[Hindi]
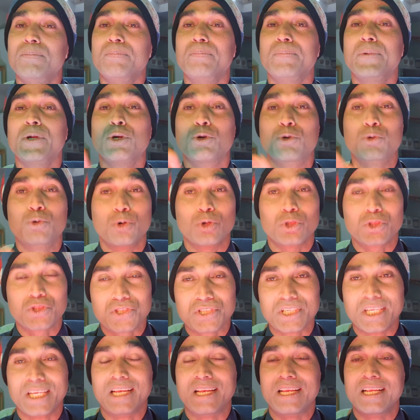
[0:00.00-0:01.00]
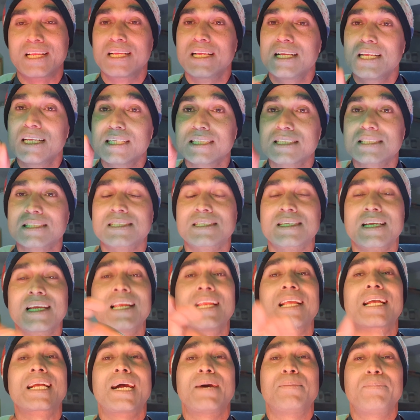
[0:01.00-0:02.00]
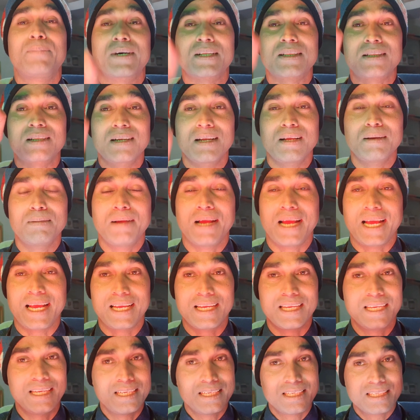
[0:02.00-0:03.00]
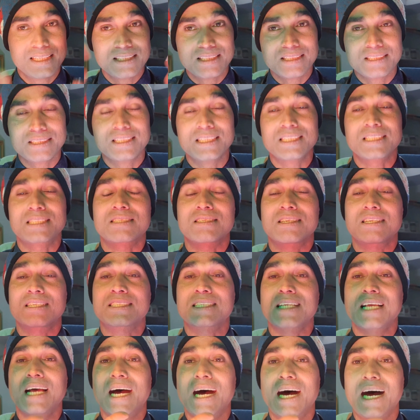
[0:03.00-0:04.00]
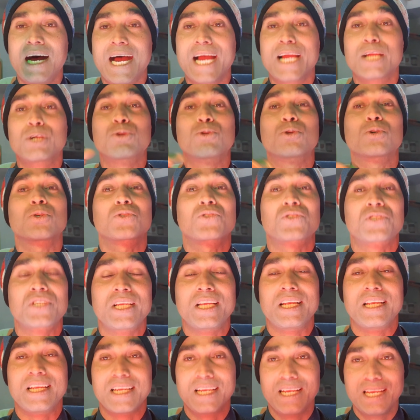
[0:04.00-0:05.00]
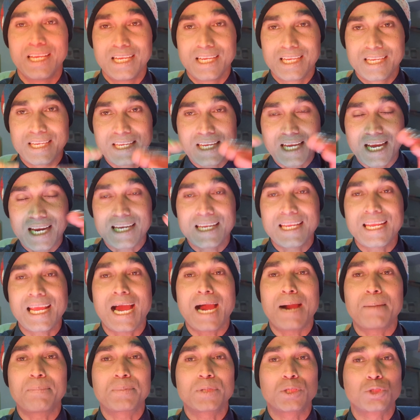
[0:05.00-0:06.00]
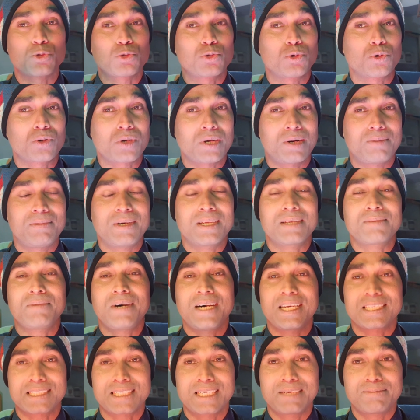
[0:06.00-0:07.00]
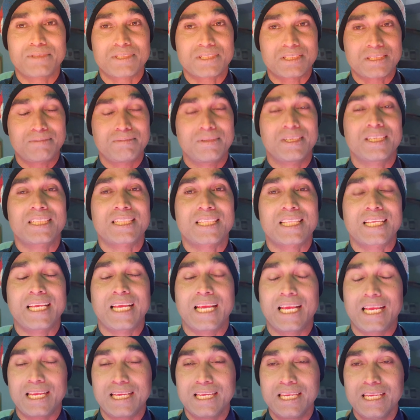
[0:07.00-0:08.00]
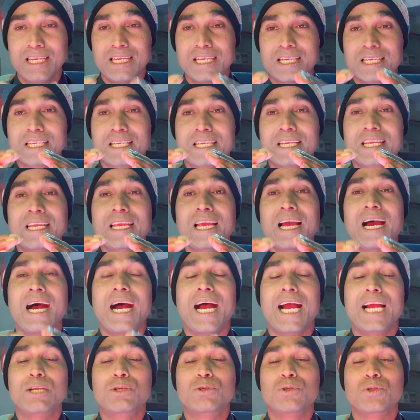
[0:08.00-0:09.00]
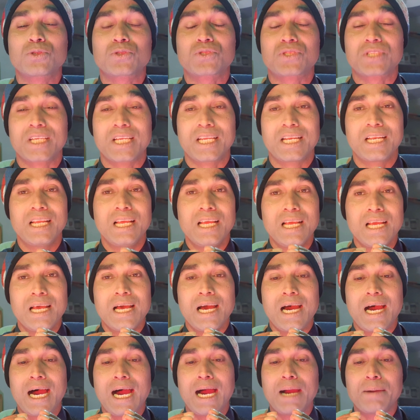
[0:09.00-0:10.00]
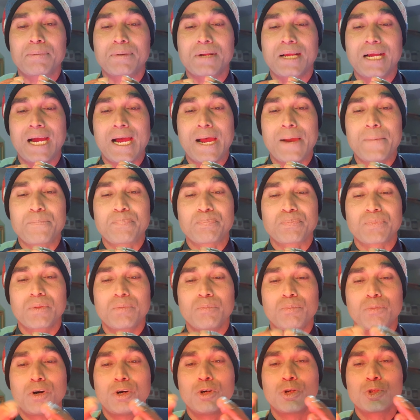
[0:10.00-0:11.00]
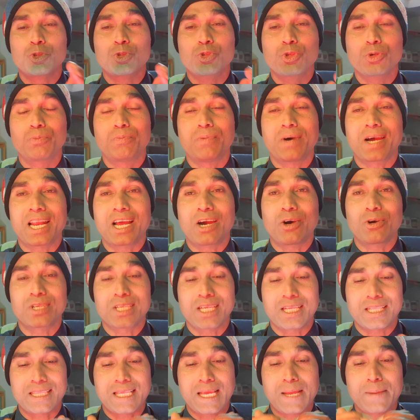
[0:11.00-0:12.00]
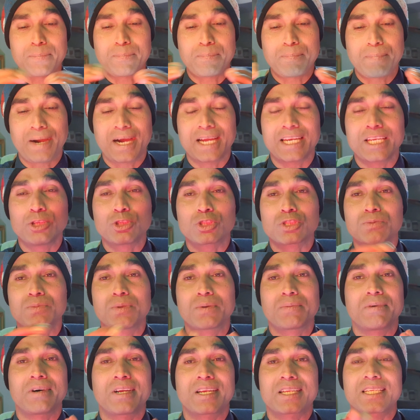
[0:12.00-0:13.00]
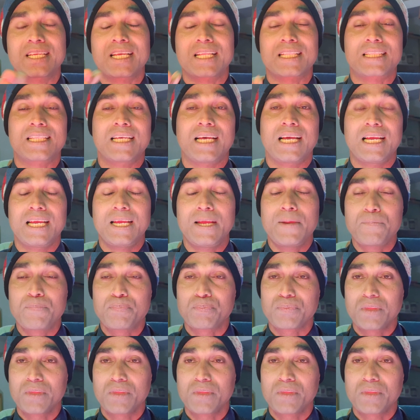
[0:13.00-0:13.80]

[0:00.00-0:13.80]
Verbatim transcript: म्यूकोसिल सील का मतलब है जिस तरह से हाइड्रोसिल यानी आप इसको कॉमन भाषा में समझते हैं कि हाइड्रोसिल आपका बहुत जो बड़ा हो जाता है पानी उसमें भर जाता है